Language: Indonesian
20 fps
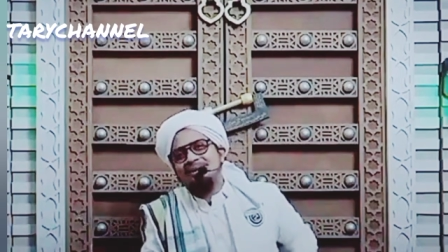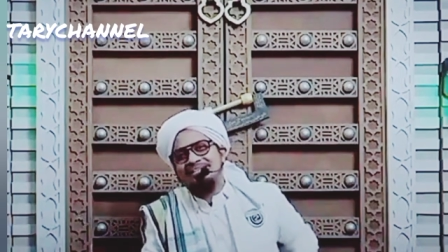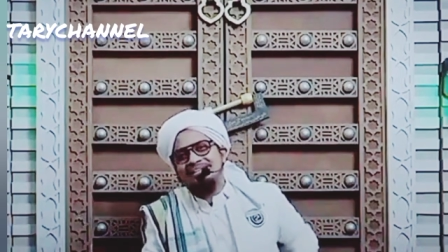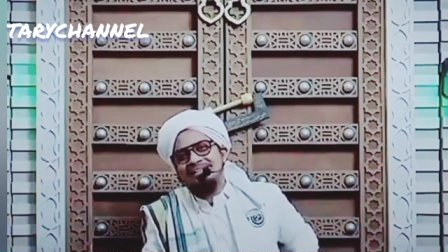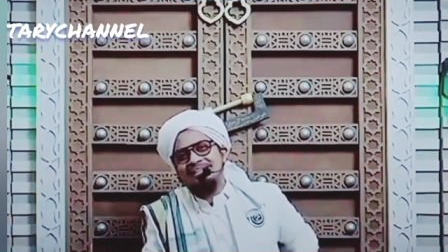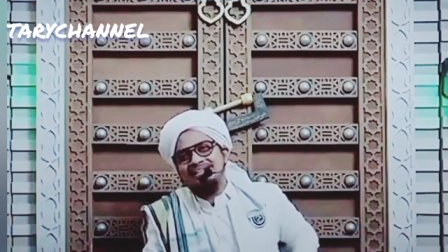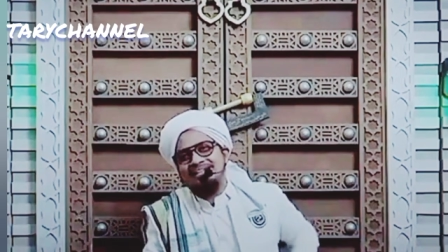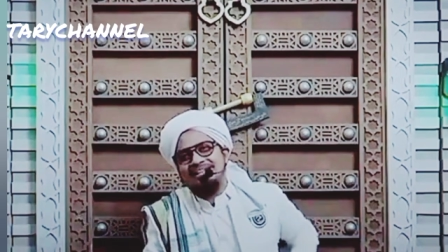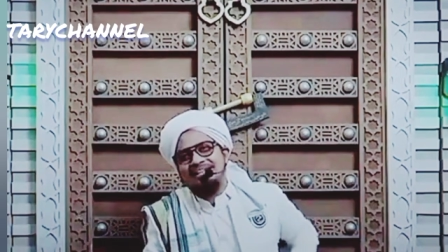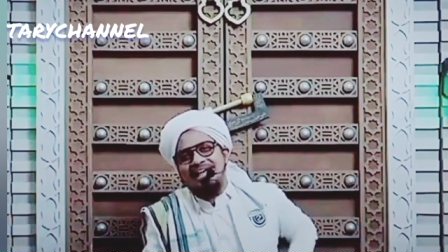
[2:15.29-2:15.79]

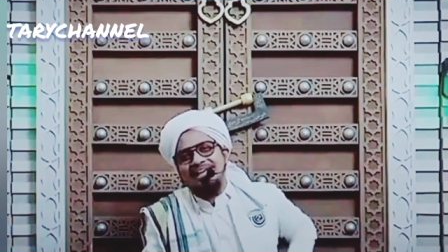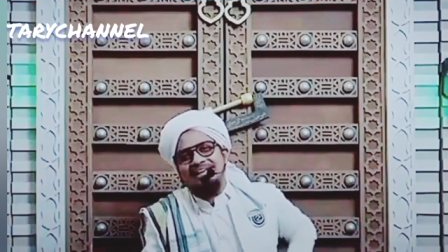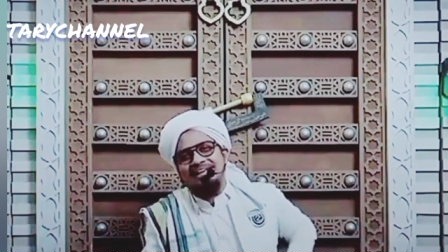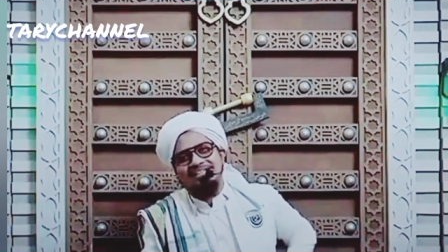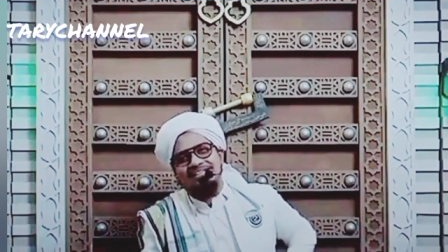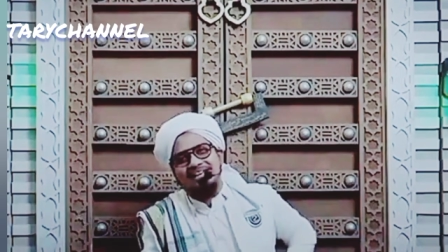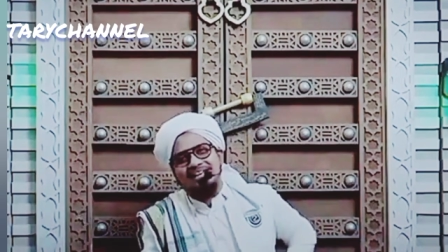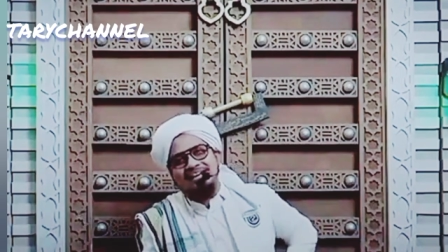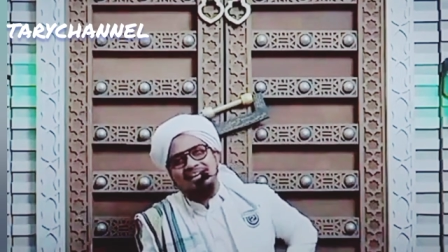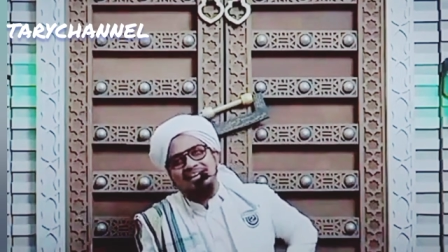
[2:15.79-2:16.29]
baca
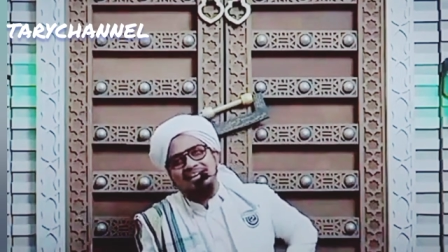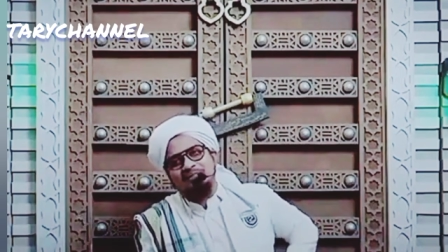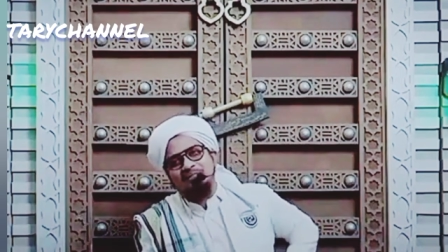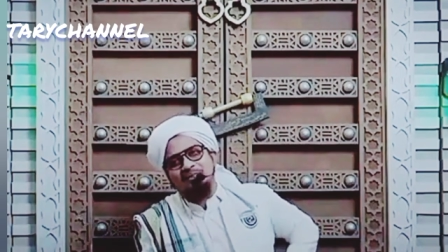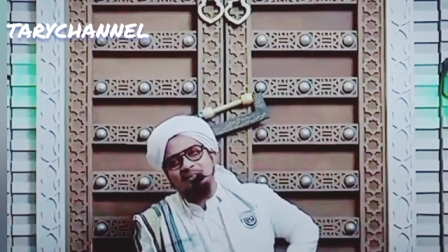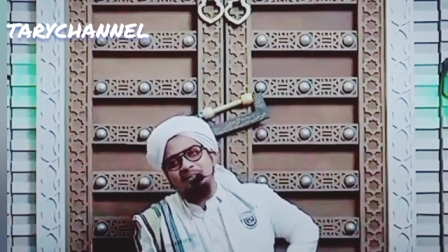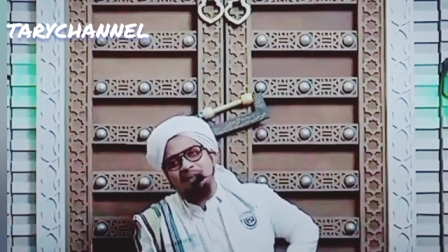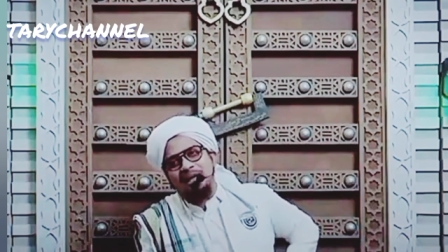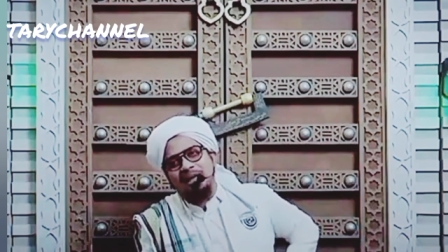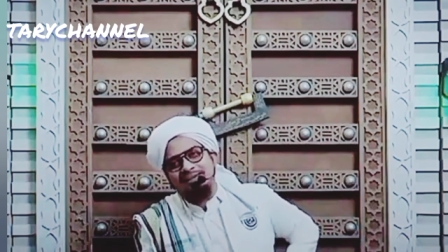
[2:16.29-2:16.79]
sekali
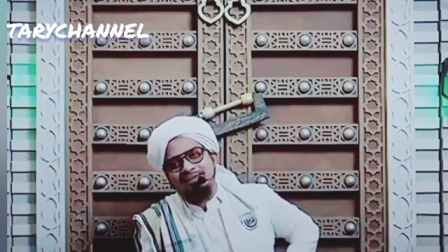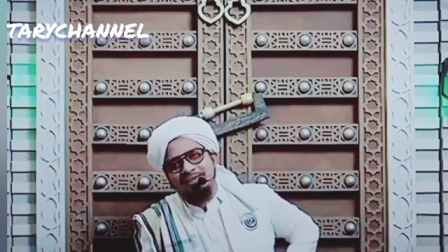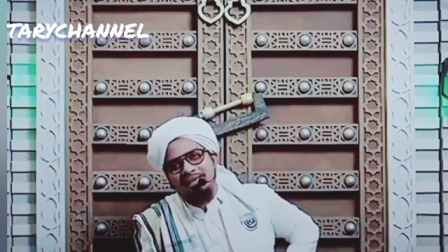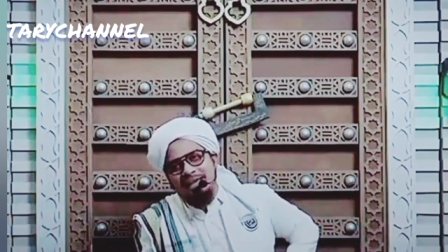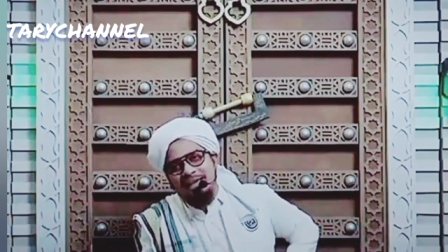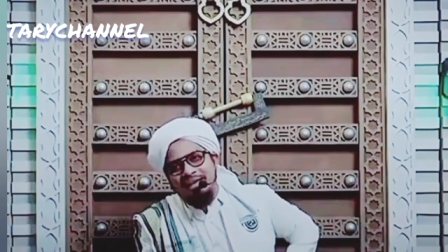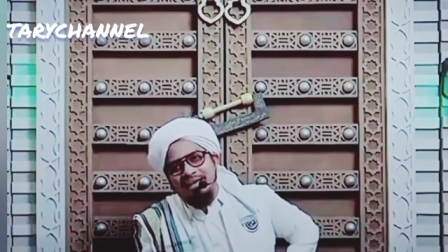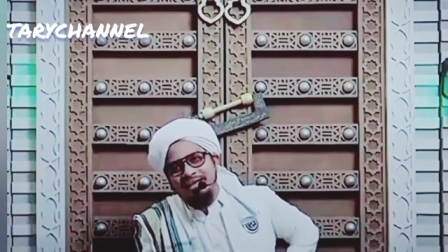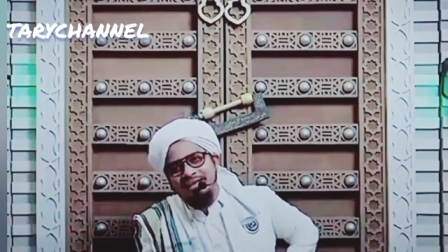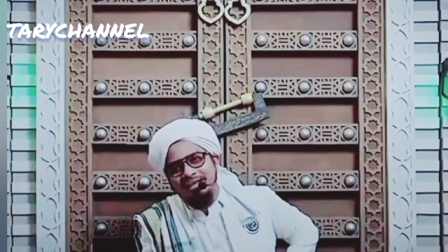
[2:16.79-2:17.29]
jangan langsung
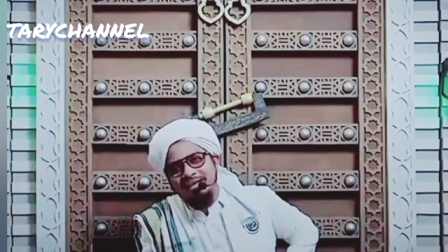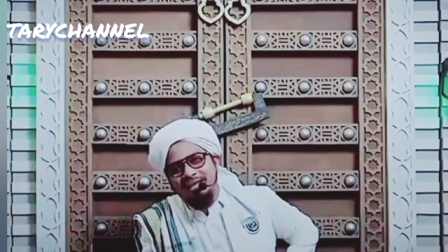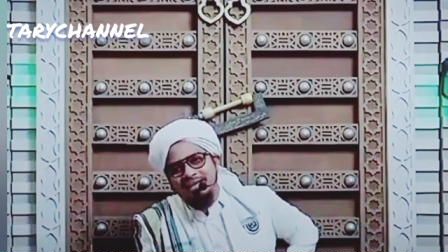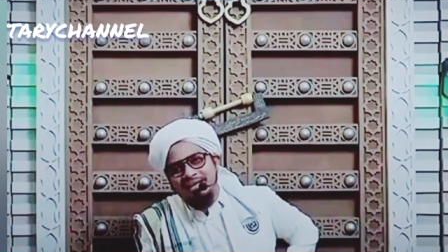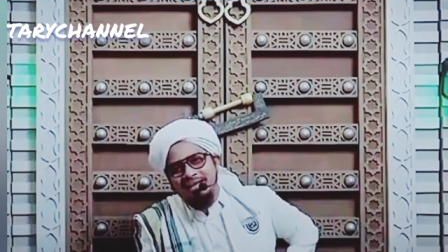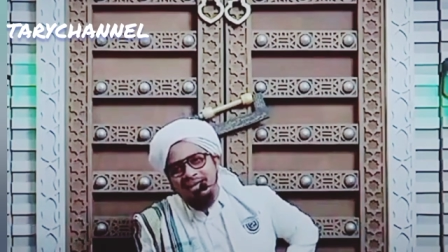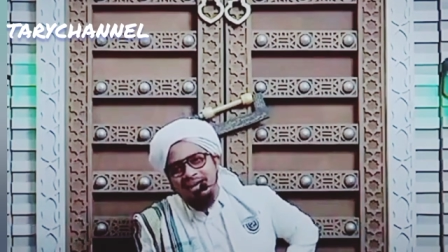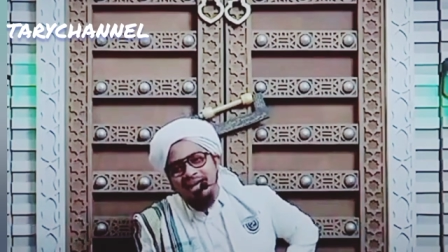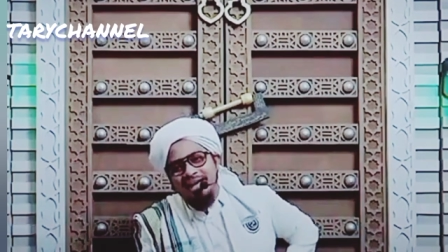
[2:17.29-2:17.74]
praktek